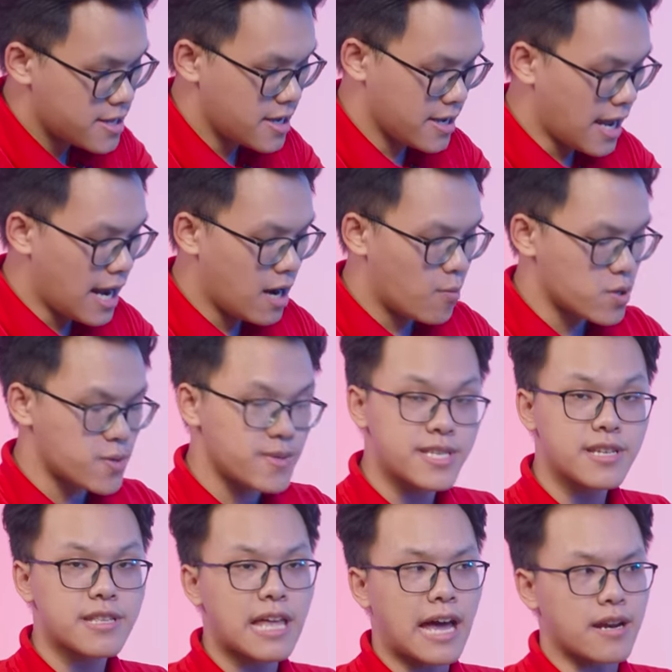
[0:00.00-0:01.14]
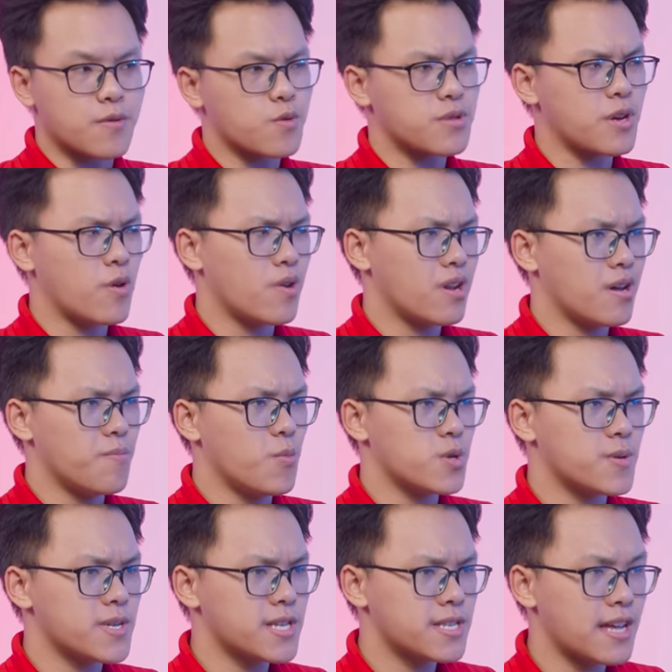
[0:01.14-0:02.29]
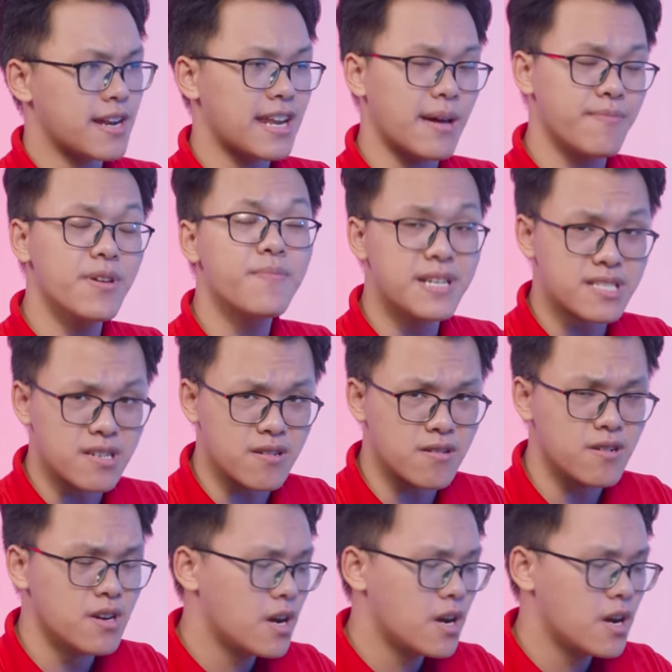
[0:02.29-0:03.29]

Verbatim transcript: thì đây là một trong những chiếc tản có thể gọi là một trong những chiếc tản đẹp nhất bây giờ